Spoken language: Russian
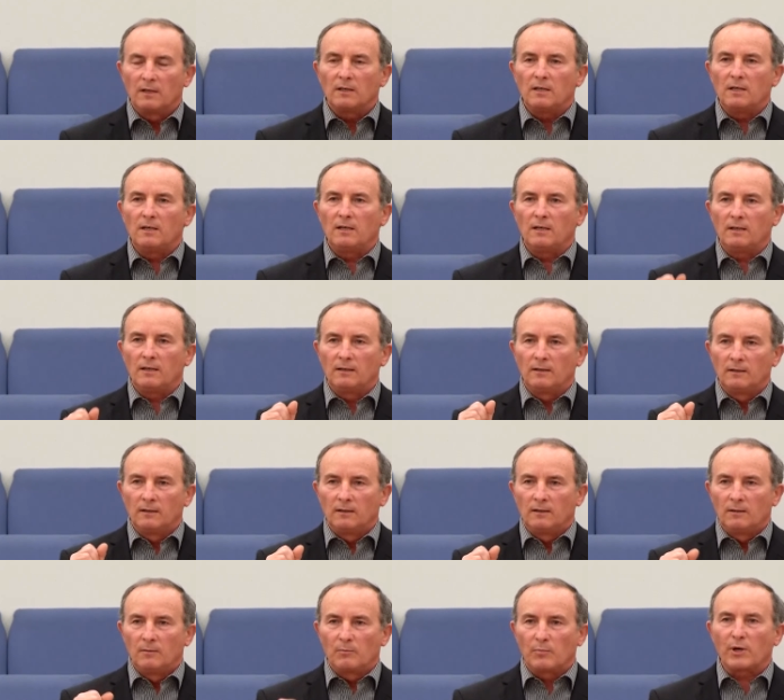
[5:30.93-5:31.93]
и
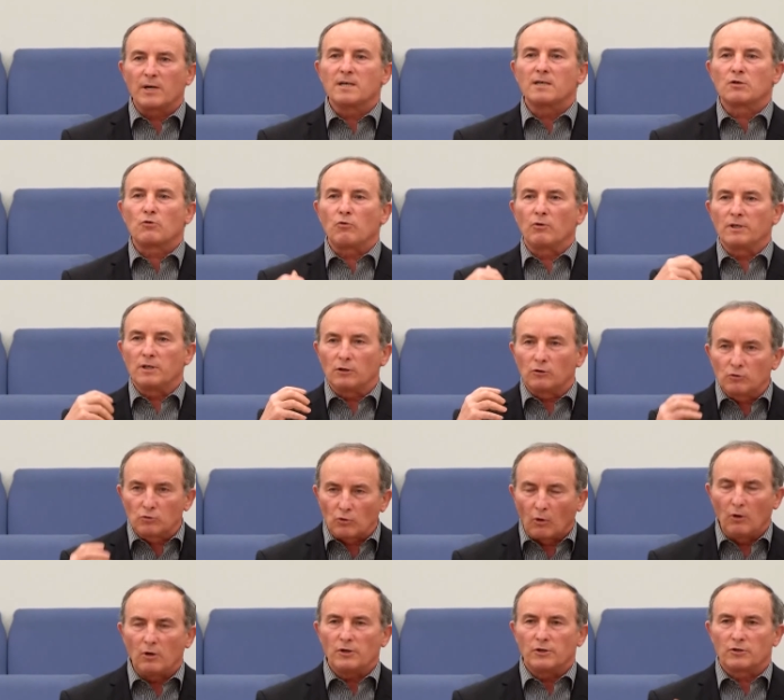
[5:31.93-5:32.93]
происходит
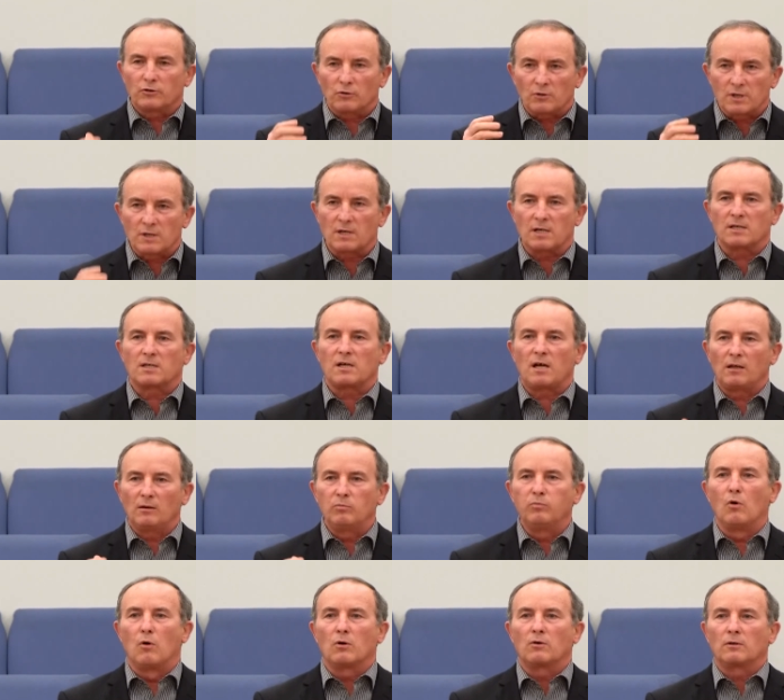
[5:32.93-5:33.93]
то, что сказал
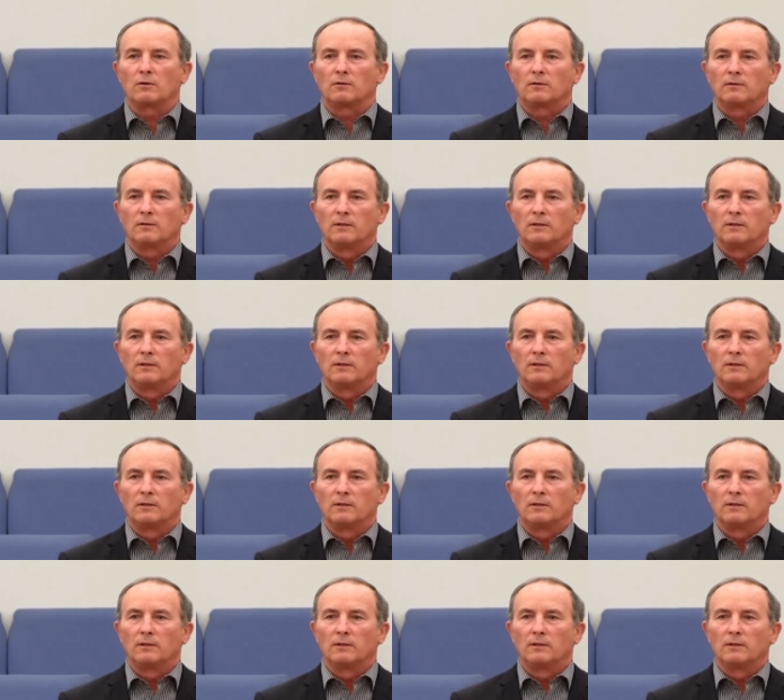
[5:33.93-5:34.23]
Бог.